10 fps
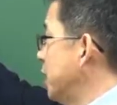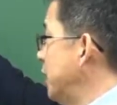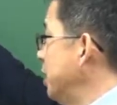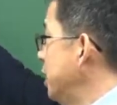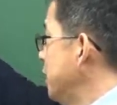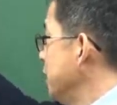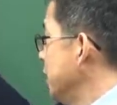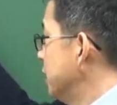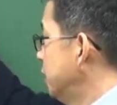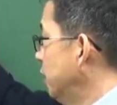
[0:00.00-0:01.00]

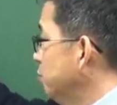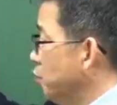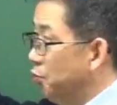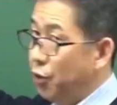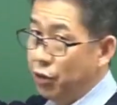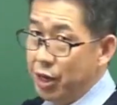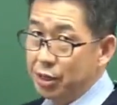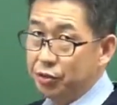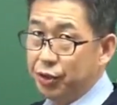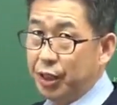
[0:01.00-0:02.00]
간단하게 그림으로 표현할
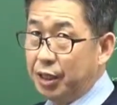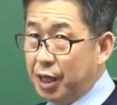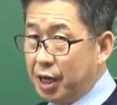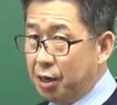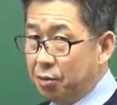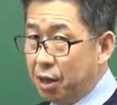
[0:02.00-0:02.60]
수 있다라고